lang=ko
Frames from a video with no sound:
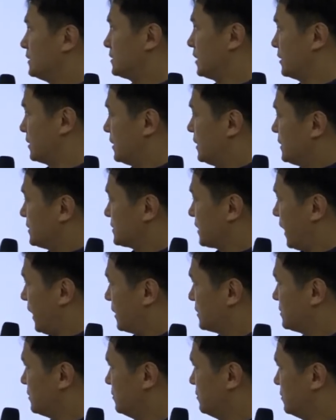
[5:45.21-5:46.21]
자,
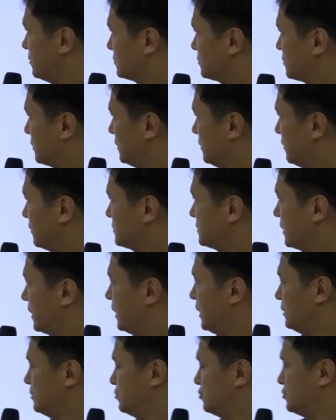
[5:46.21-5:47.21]
사실로서의
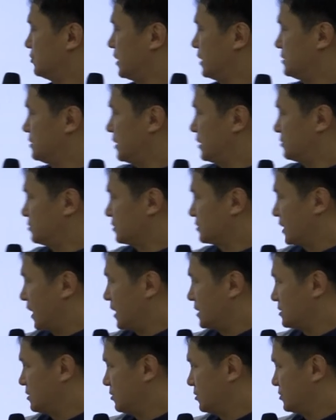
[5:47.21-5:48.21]
역사 두 가지가 있죠.
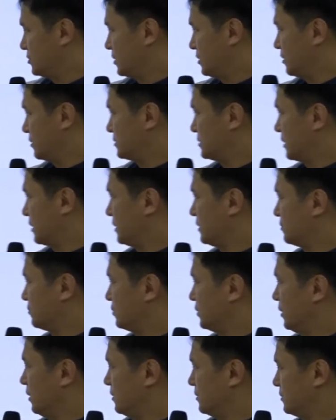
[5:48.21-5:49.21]
사실로서의 역사가
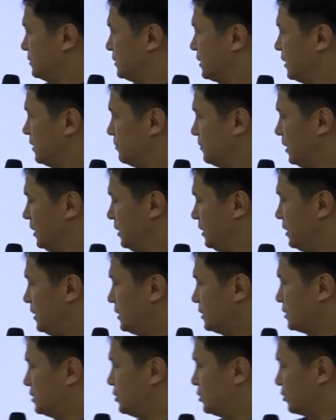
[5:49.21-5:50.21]
있고요. 그 다음에
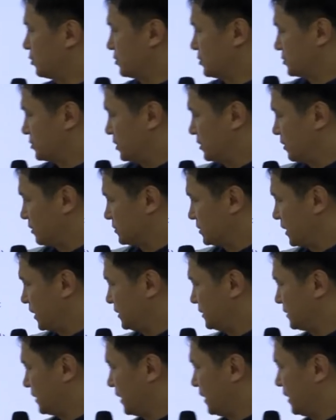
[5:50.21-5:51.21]
기록으로서의
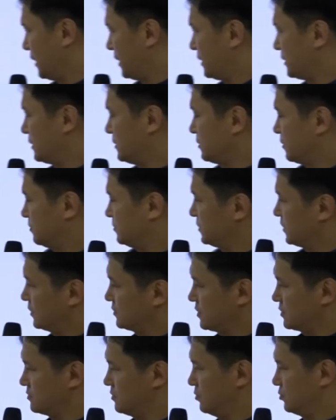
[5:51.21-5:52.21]
역사가 있다라는 겁니다.
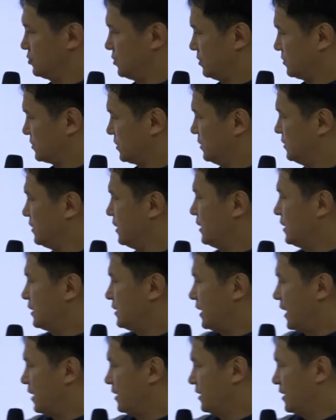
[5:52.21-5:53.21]
사실로서의 역사는
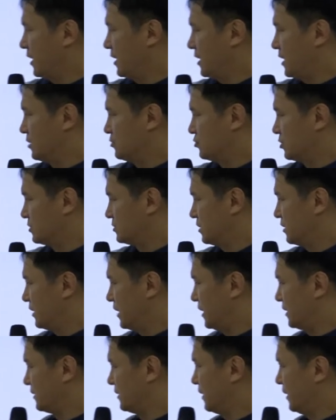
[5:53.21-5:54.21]
랑케가 강조했어요.
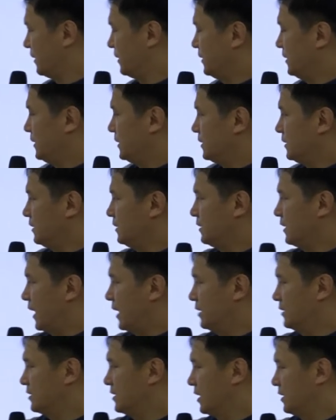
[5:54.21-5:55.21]
랑케. 이
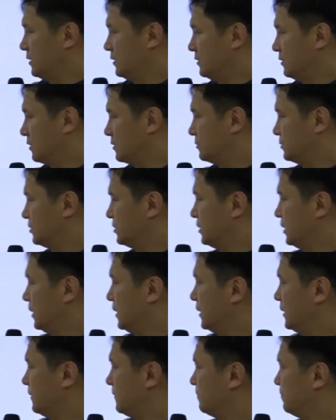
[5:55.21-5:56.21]
랑케는
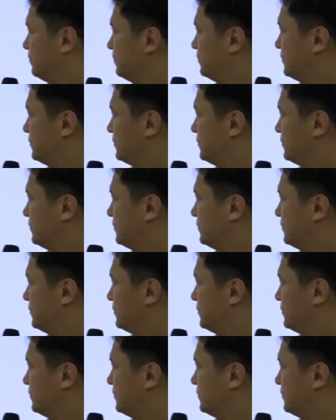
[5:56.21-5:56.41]
여러분들이